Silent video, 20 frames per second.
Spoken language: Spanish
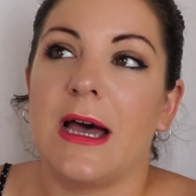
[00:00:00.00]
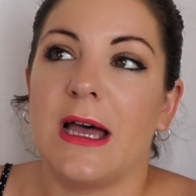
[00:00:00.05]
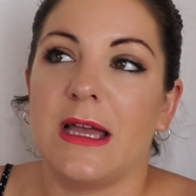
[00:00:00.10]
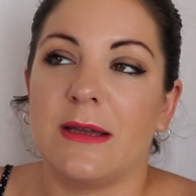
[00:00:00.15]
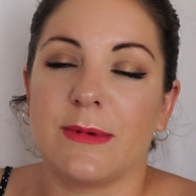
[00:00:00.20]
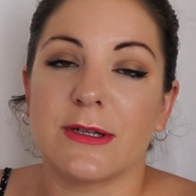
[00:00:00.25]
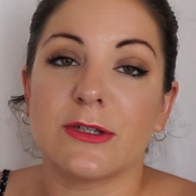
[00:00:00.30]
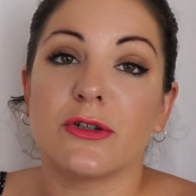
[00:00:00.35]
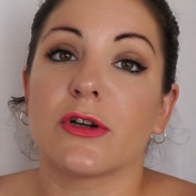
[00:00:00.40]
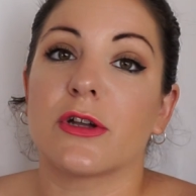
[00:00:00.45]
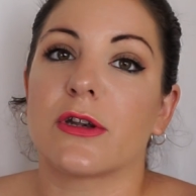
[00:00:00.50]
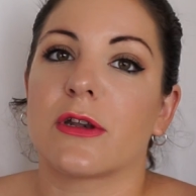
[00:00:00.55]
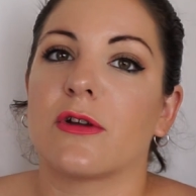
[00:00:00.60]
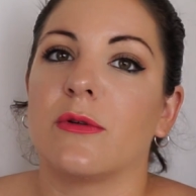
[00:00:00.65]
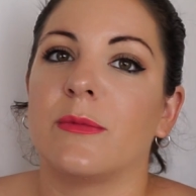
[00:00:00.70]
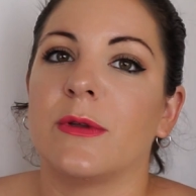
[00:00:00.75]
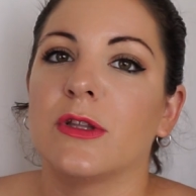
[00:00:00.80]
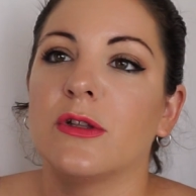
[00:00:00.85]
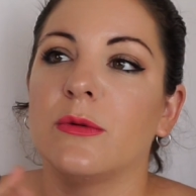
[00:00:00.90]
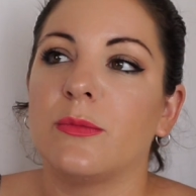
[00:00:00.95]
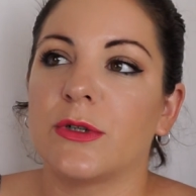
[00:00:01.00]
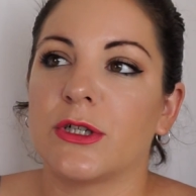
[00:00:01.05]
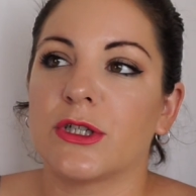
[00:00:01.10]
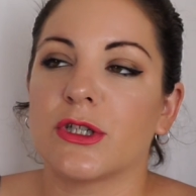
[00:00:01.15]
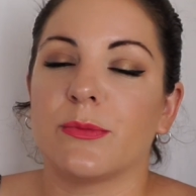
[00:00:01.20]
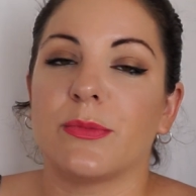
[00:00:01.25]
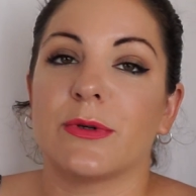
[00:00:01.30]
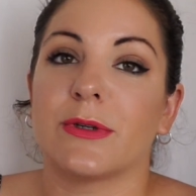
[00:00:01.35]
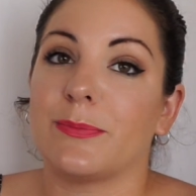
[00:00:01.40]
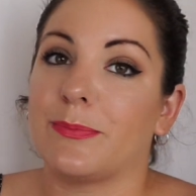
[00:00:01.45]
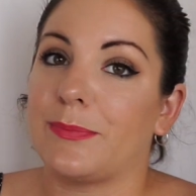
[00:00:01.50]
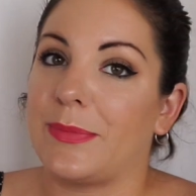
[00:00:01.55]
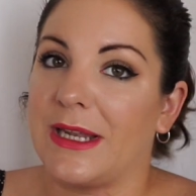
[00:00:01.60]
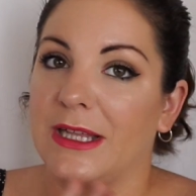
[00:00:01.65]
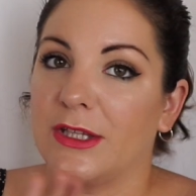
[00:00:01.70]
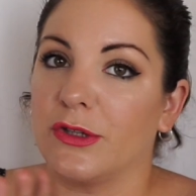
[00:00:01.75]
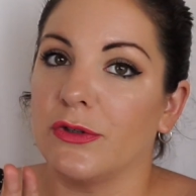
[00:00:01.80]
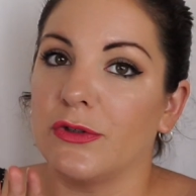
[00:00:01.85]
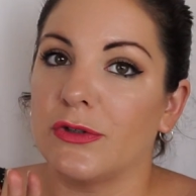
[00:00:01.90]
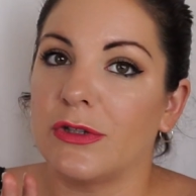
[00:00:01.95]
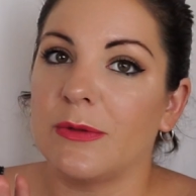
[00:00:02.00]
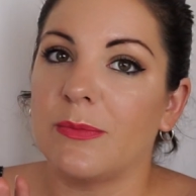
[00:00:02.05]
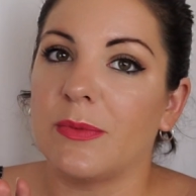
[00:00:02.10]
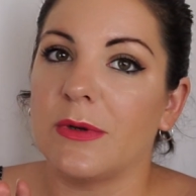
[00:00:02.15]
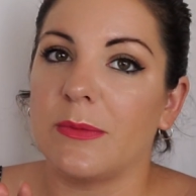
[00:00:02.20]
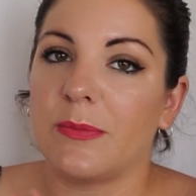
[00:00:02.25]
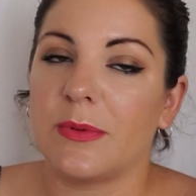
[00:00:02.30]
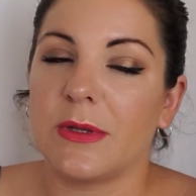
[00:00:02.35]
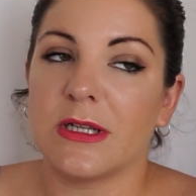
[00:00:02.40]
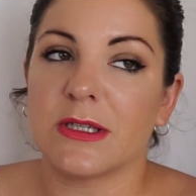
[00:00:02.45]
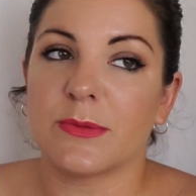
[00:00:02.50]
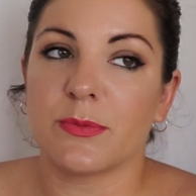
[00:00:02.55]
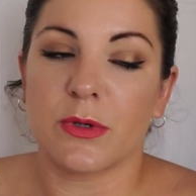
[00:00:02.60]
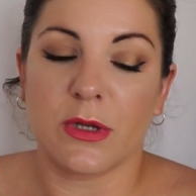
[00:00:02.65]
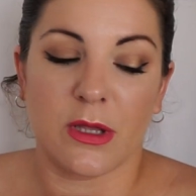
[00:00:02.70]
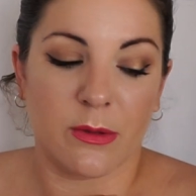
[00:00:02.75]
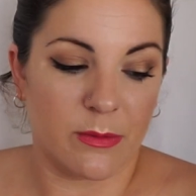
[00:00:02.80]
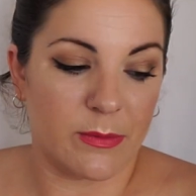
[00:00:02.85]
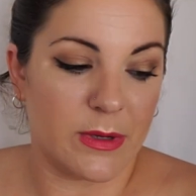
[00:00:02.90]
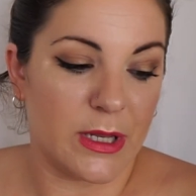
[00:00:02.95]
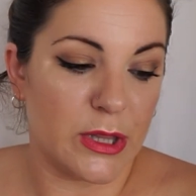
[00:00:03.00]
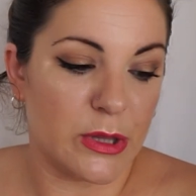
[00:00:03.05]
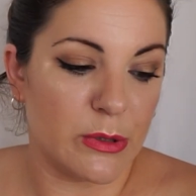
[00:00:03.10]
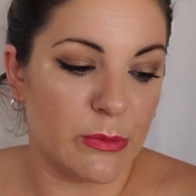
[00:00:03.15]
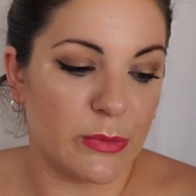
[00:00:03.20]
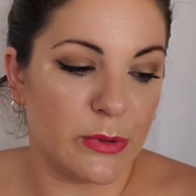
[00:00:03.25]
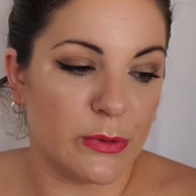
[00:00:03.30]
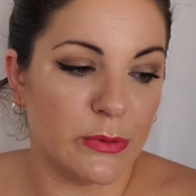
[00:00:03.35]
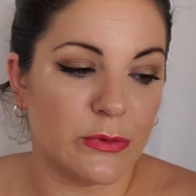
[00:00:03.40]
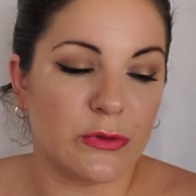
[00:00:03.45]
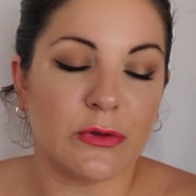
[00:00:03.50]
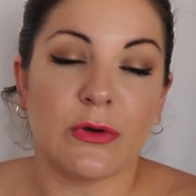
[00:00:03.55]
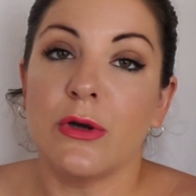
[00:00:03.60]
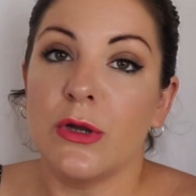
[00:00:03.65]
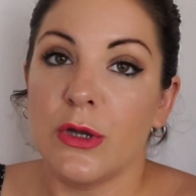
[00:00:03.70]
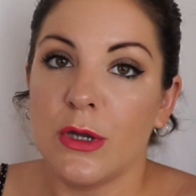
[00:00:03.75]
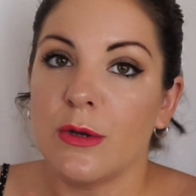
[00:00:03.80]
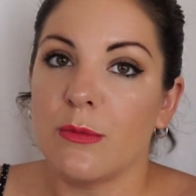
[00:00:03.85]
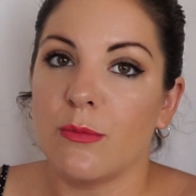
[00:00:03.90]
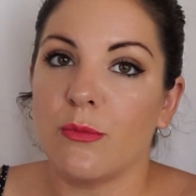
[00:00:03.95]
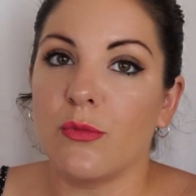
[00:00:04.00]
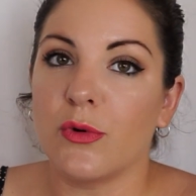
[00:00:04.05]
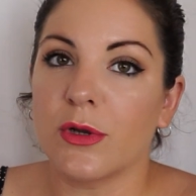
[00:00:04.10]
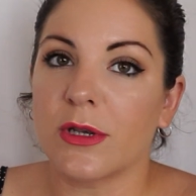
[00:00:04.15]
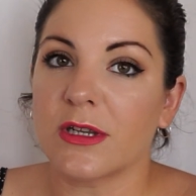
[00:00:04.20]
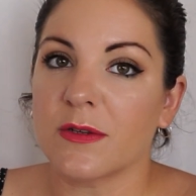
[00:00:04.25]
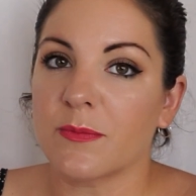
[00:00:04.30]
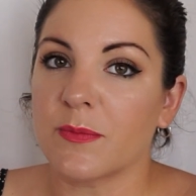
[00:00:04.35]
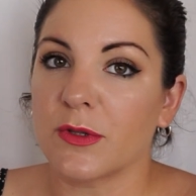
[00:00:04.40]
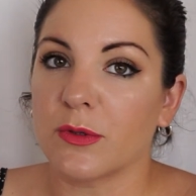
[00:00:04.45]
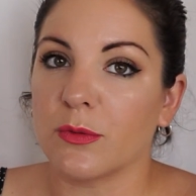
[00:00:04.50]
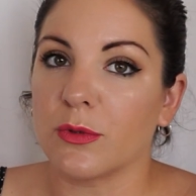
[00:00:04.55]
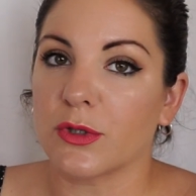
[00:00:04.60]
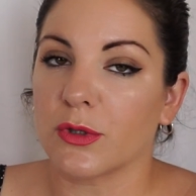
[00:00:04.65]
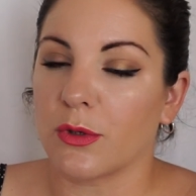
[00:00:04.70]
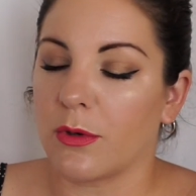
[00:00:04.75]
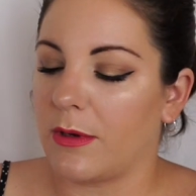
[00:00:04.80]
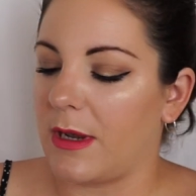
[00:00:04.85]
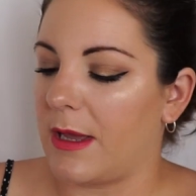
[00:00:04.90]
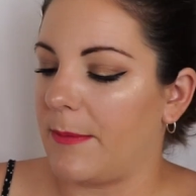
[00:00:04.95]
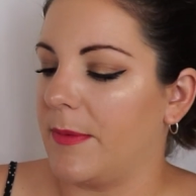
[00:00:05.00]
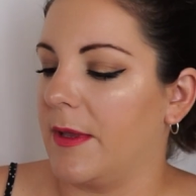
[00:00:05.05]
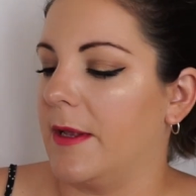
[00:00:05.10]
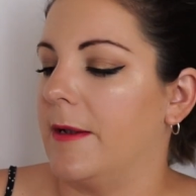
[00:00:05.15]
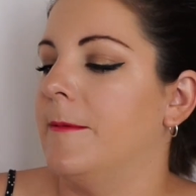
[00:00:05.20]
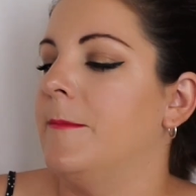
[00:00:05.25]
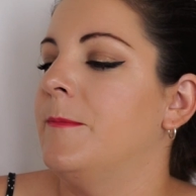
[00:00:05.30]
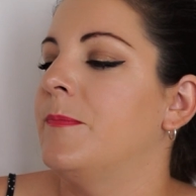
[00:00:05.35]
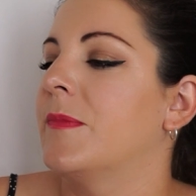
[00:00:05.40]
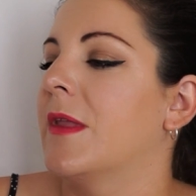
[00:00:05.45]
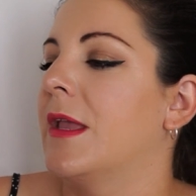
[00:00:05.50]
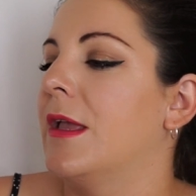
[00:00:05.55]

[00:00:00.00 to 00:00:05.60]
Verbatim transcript: Además lo que recomiendo por eso para todo tipo de pieles porque me parece un producto muy respetuoso con la piel.